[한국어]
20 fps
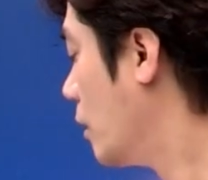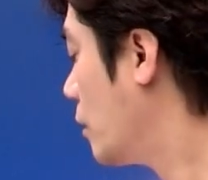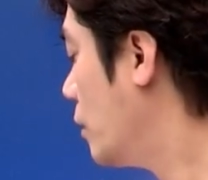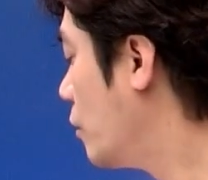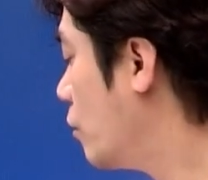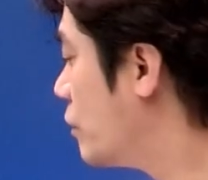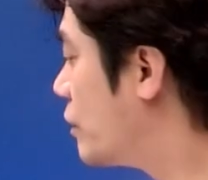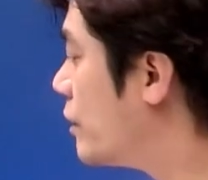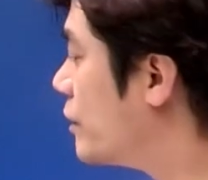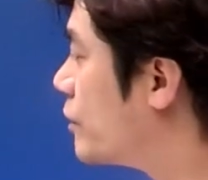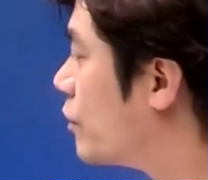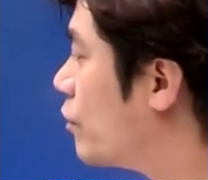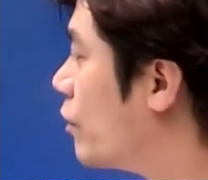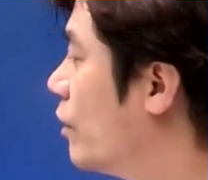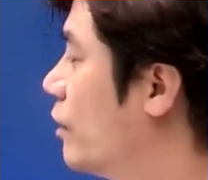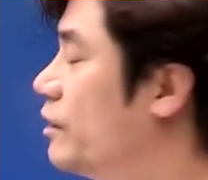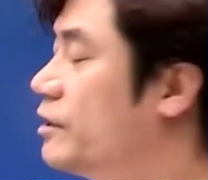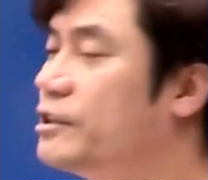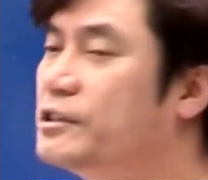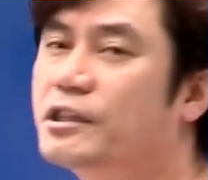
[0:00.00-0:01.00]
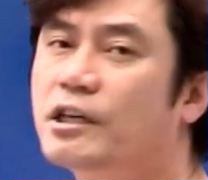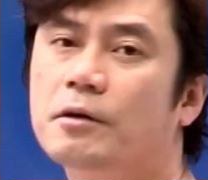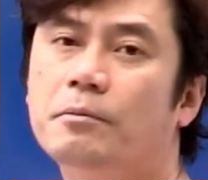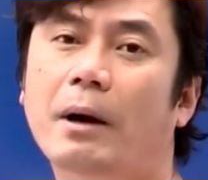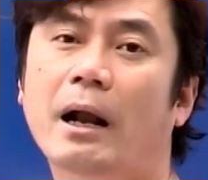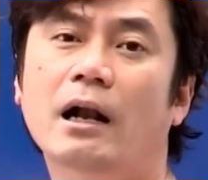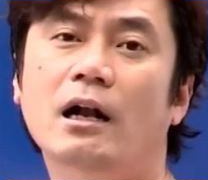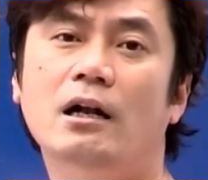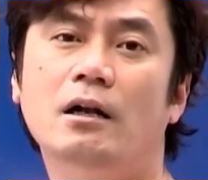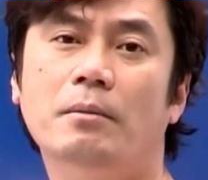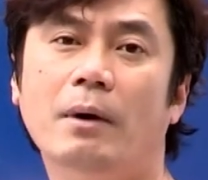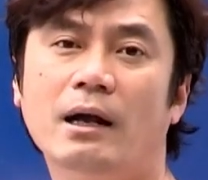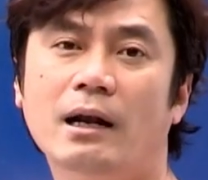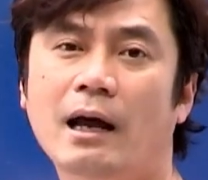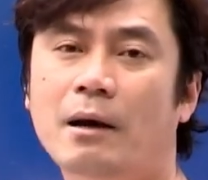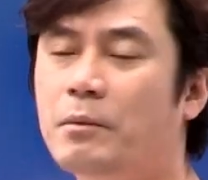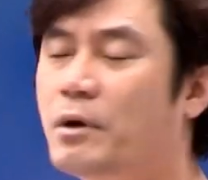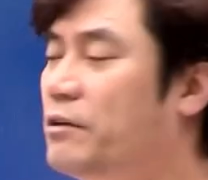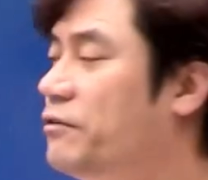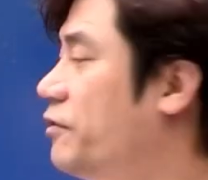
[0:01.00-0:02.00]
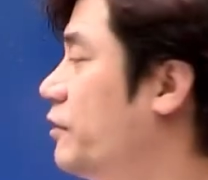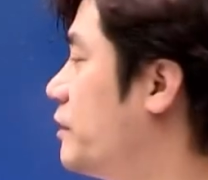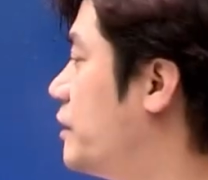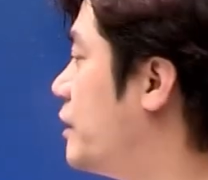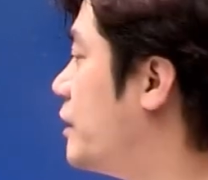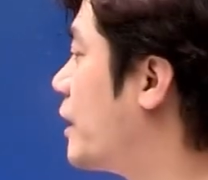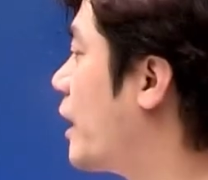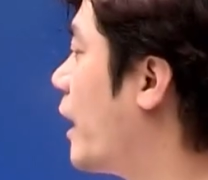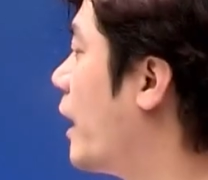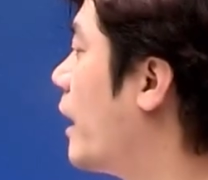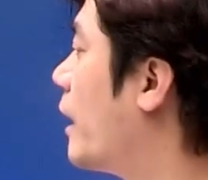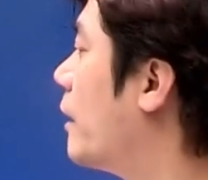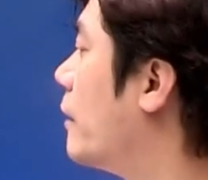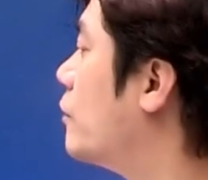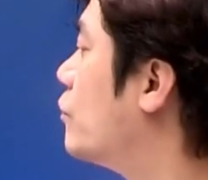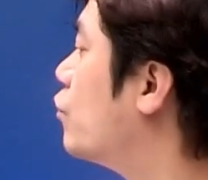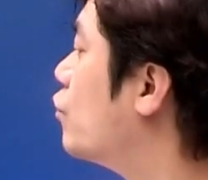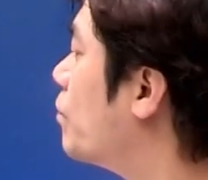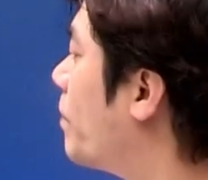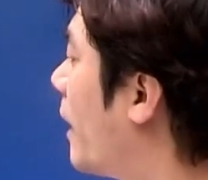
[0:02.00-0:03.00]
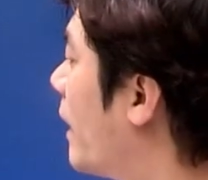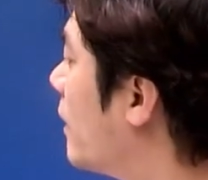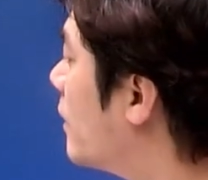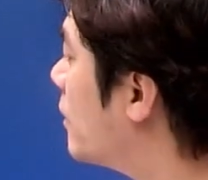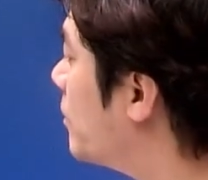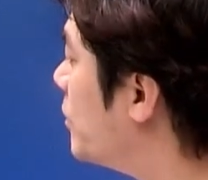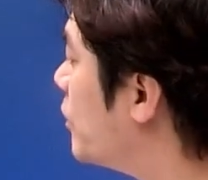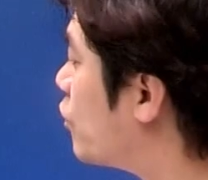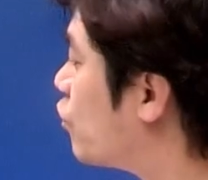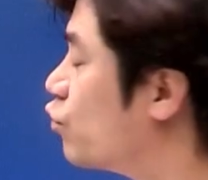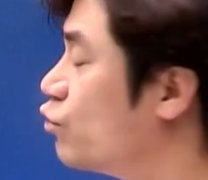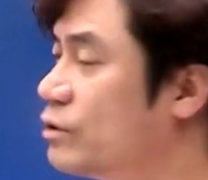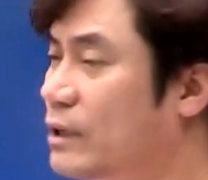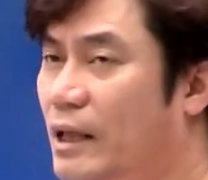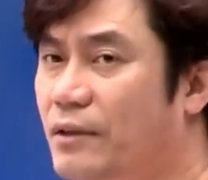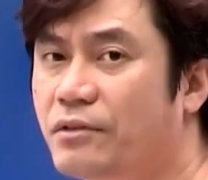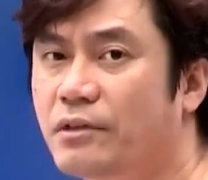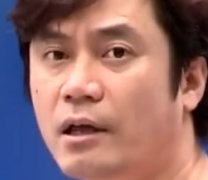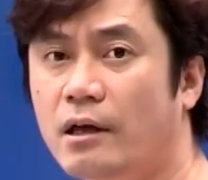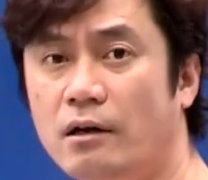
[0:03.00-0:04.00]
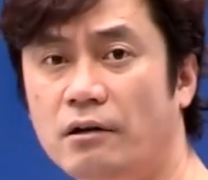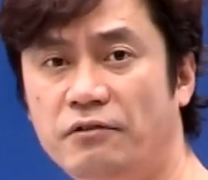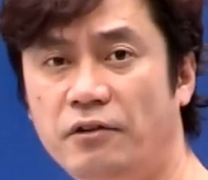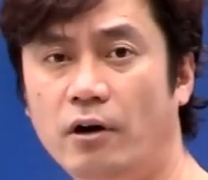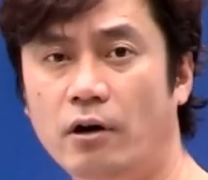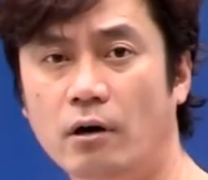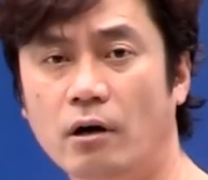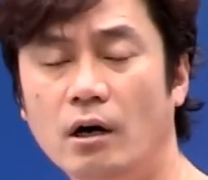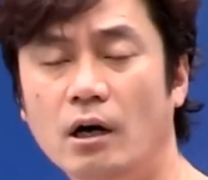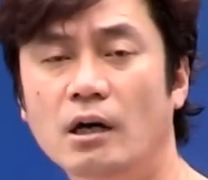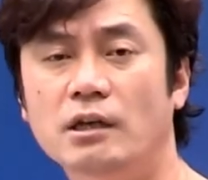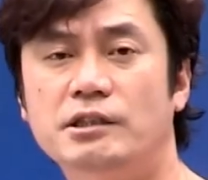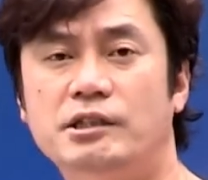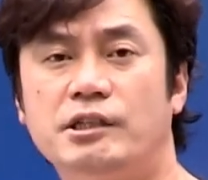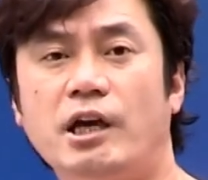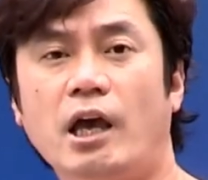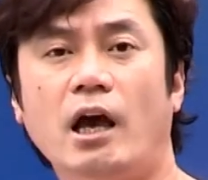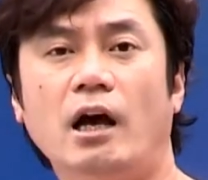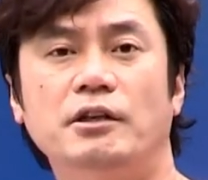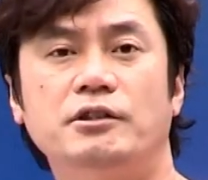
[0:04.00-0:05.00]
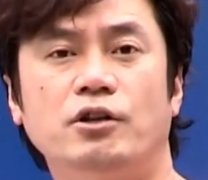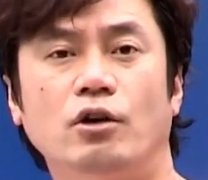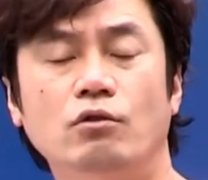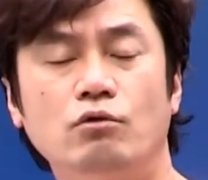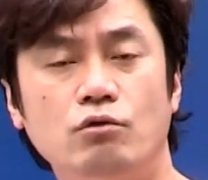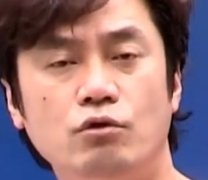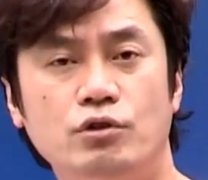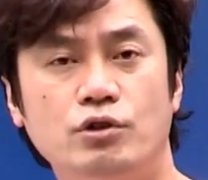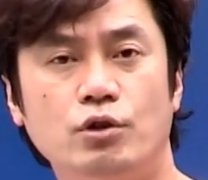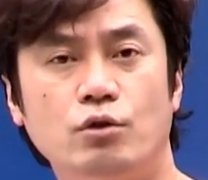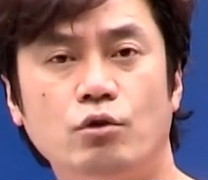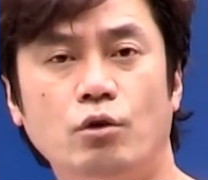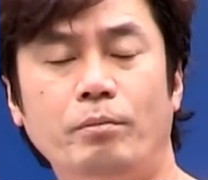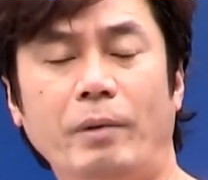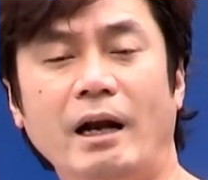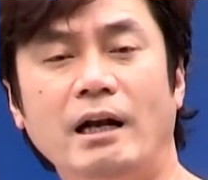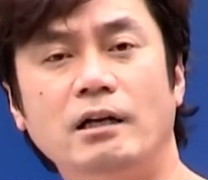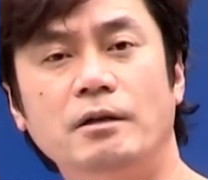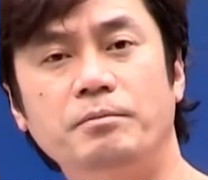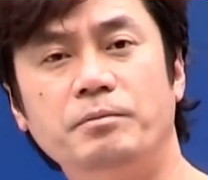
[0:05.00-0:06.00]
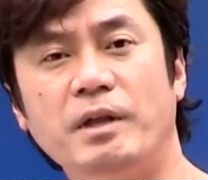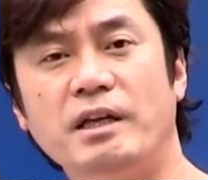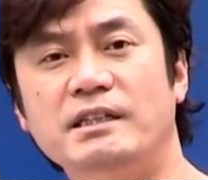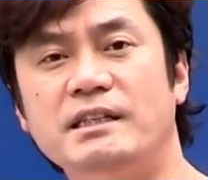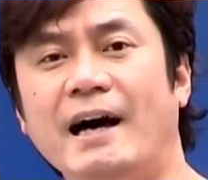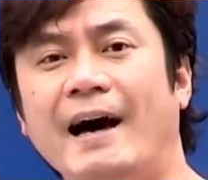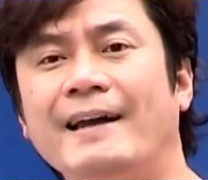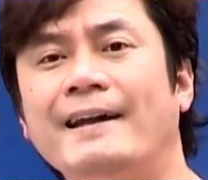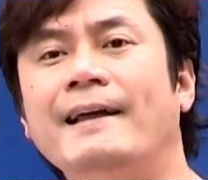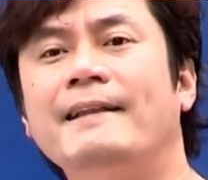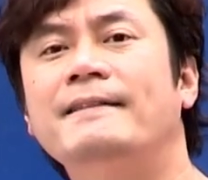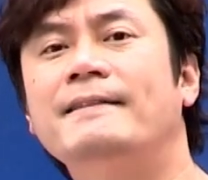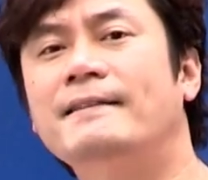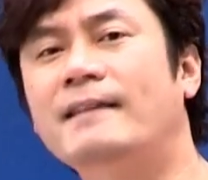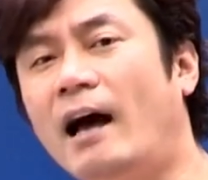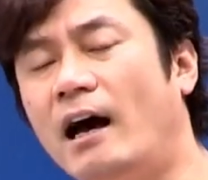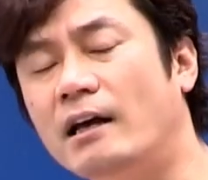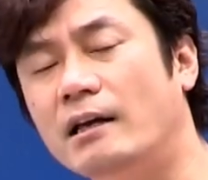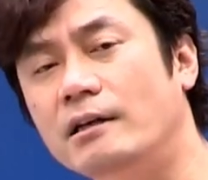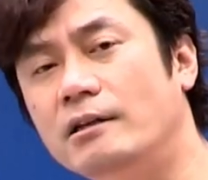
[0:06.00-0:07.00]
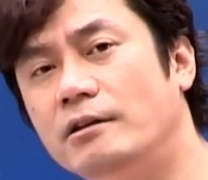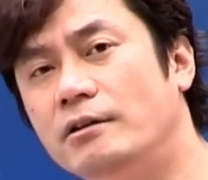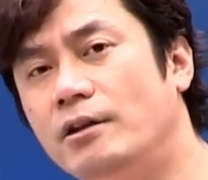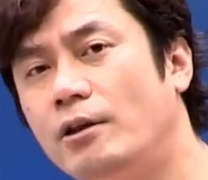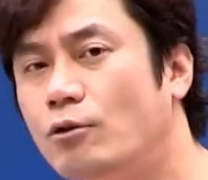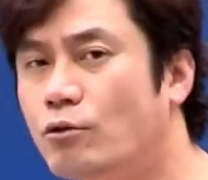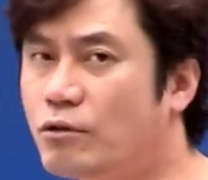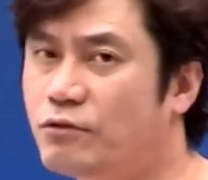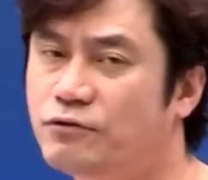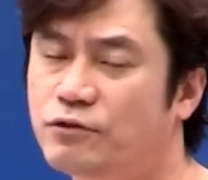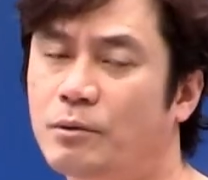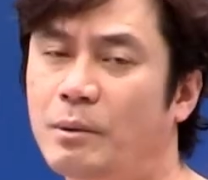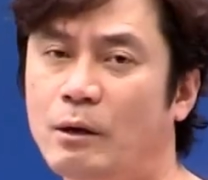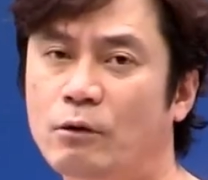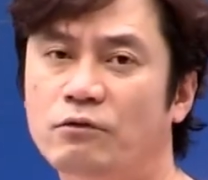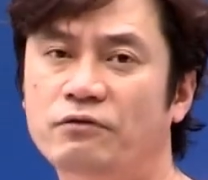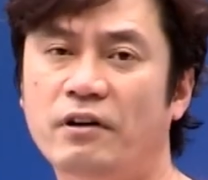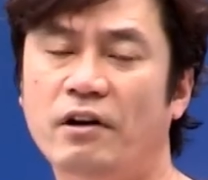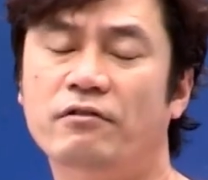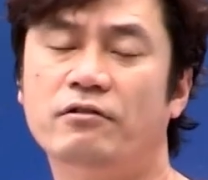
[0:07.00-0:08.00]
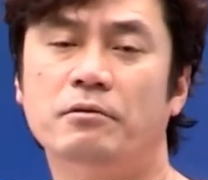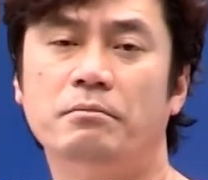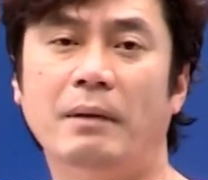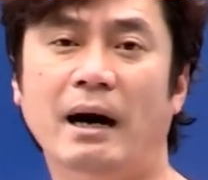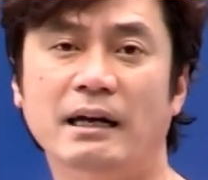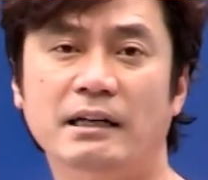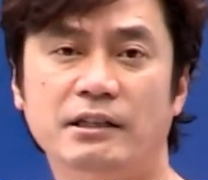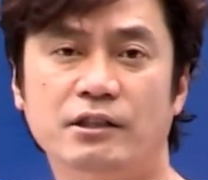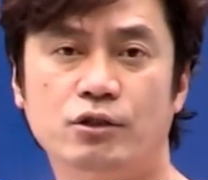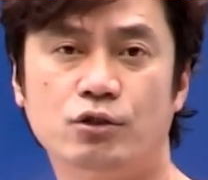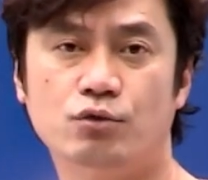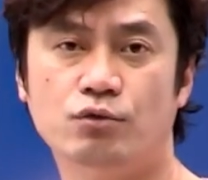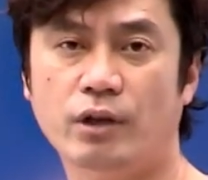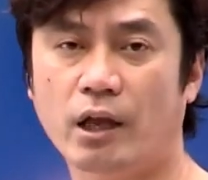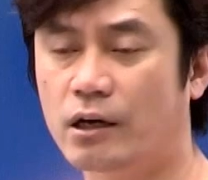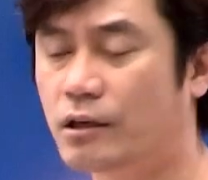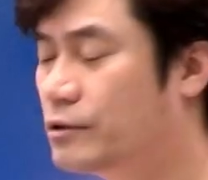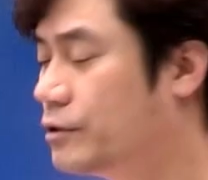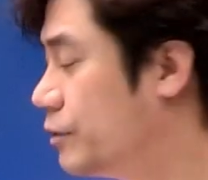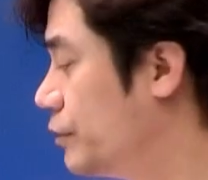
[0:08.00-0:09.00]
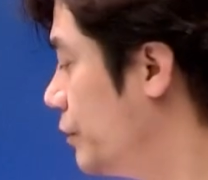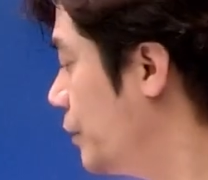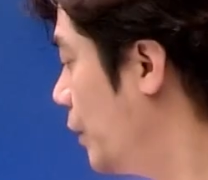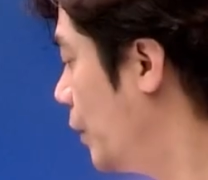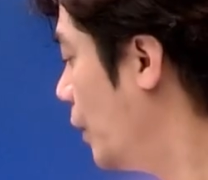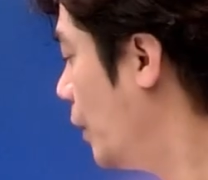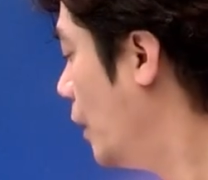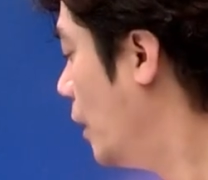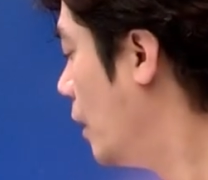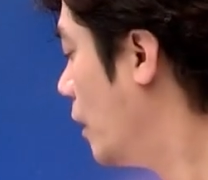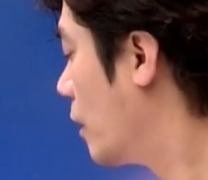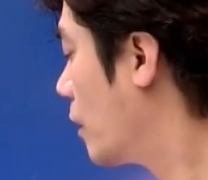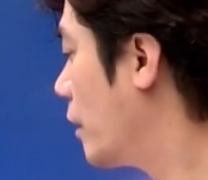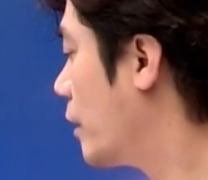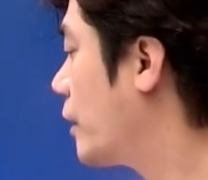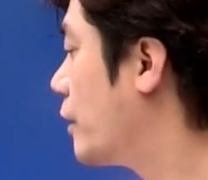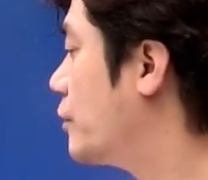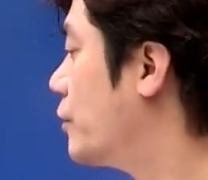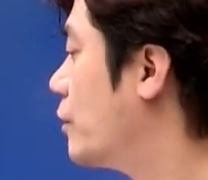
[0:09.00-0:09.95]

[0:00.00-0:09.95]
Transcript: 그리고 실제 러일 전쟁이 발발하면서 지게 중 발급이 중단되어서 지게가 전국적으로 발급되지 않았다 이런 내용이 수험 한국사에서는 많이 기출되거든요. 그러니까